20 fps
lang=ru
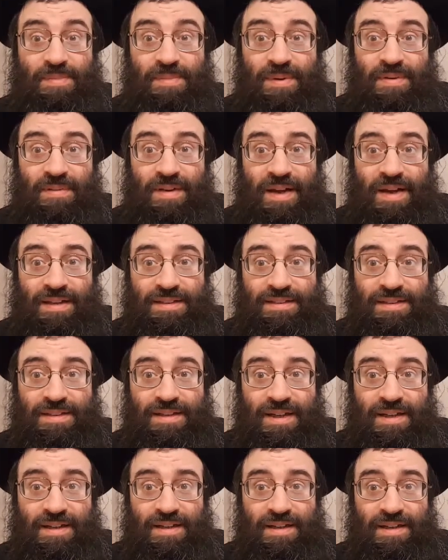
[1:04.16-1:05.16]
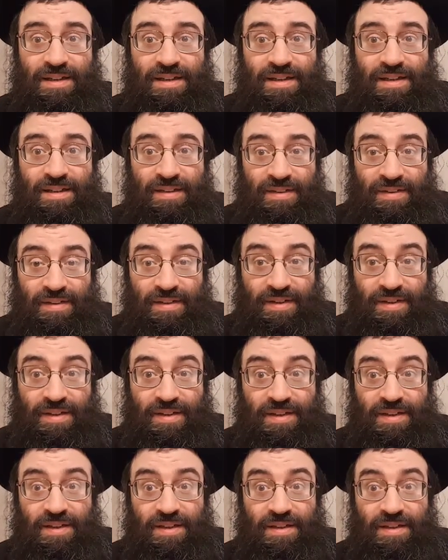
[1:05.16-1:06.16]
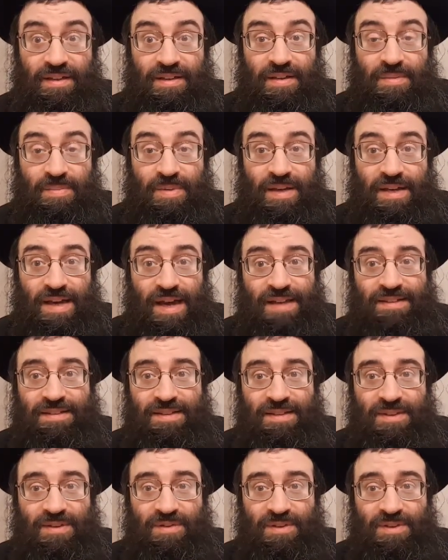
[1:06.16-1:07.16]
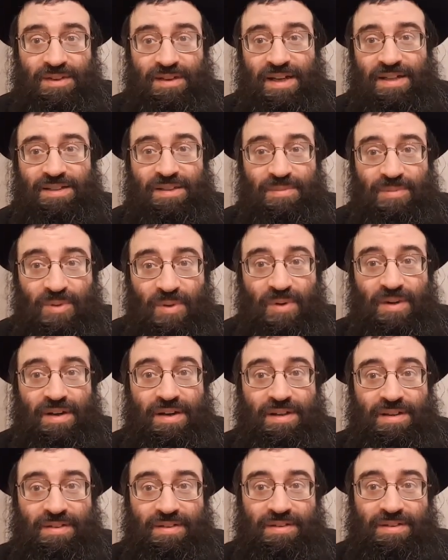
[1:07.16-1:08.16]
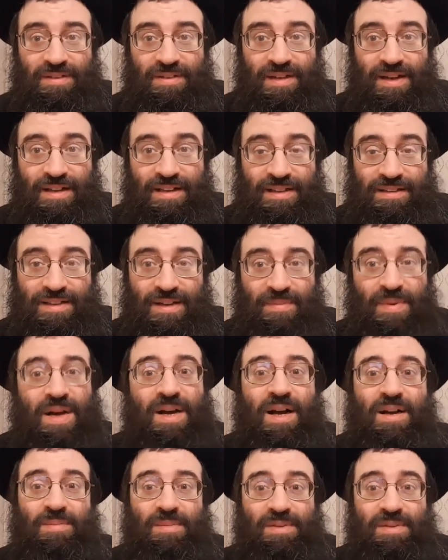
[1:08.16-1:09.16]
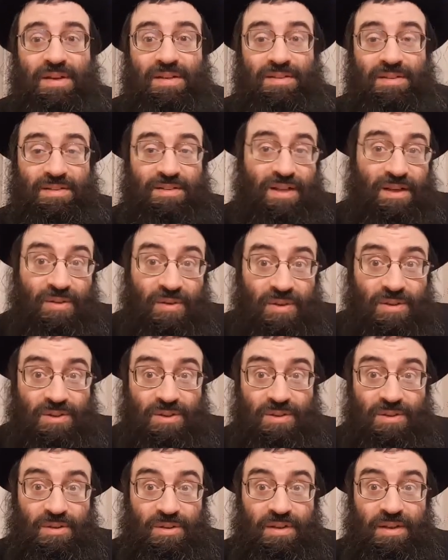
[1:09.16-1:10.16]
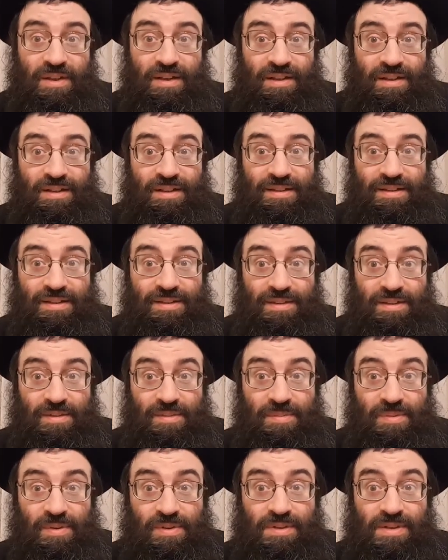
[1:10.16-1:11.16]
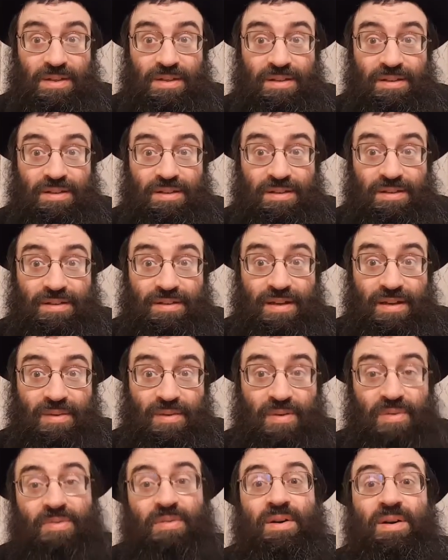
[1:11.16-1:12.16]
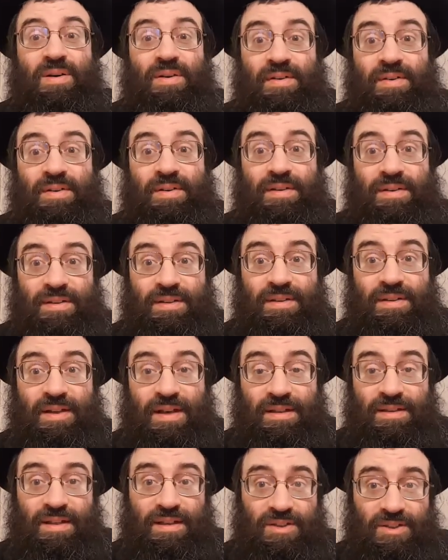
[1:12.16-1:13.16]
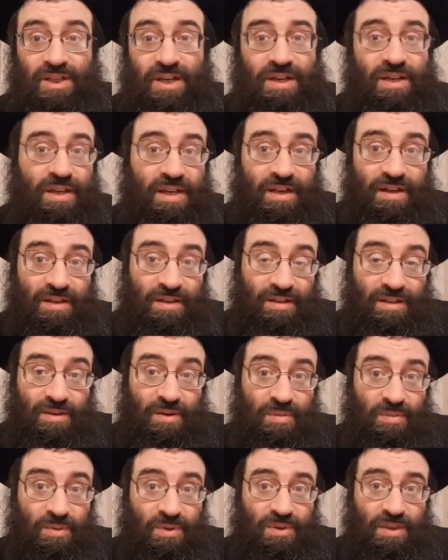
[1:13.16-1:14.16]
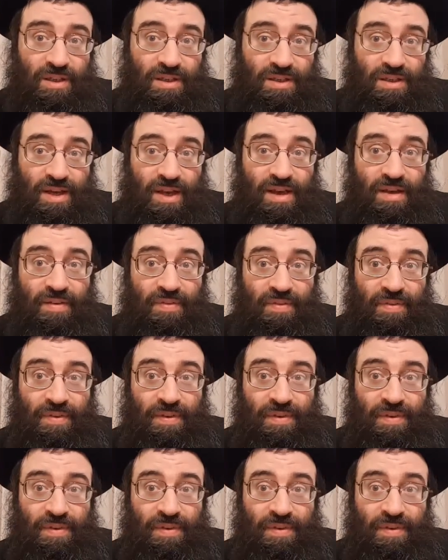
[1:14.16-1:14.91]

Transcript: появляется некая э, неприязнь к его занятиям Торой. Да? Она сама как бы осознает, что э, после такого отношения ее мужа к ней,